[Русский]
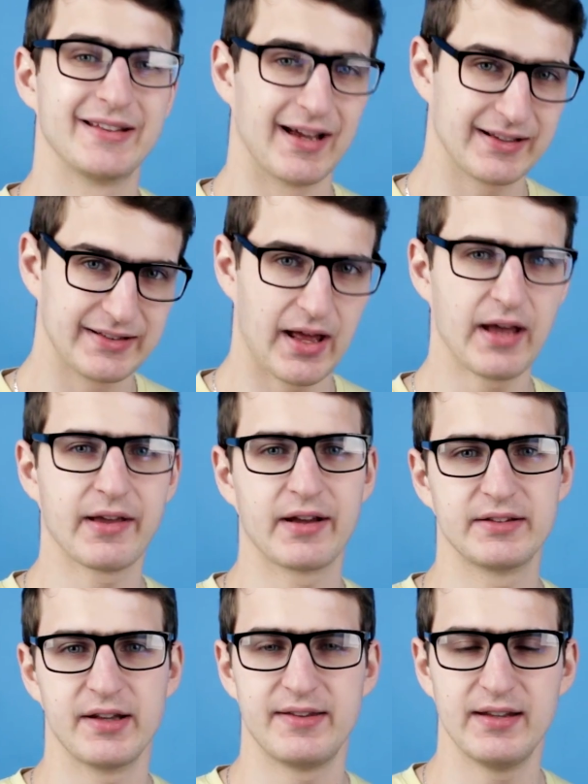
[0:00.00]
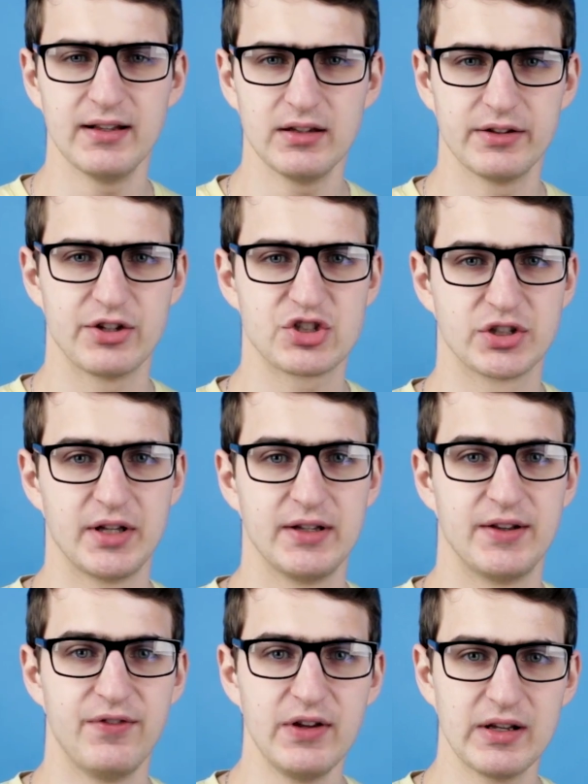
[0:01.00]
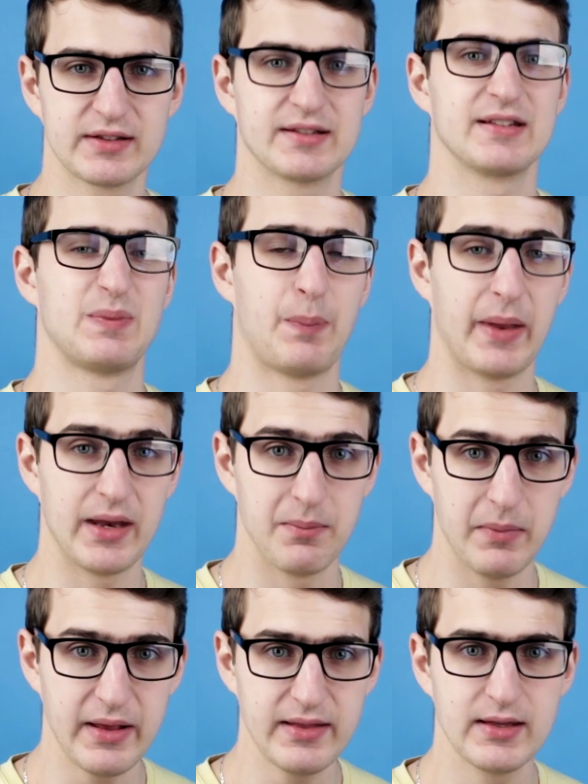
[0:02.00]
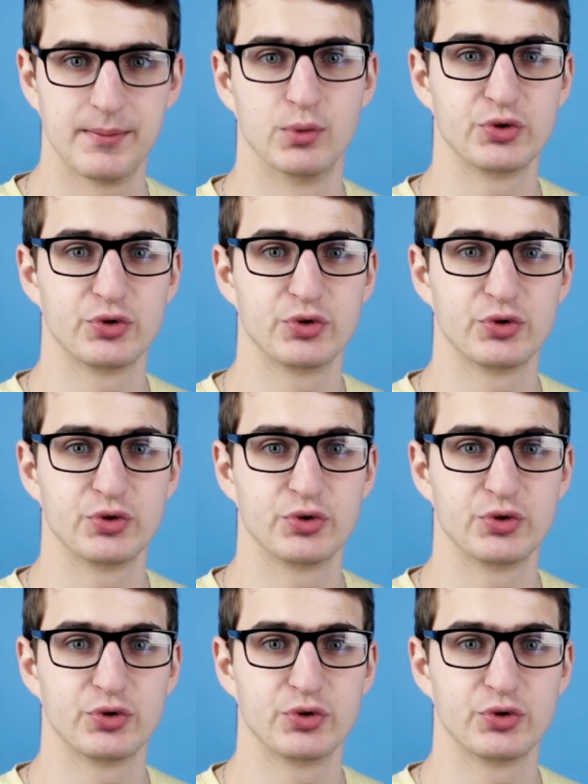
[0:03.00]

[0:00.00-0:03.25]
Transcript: тогда, когда тело начинает двигаться с переменным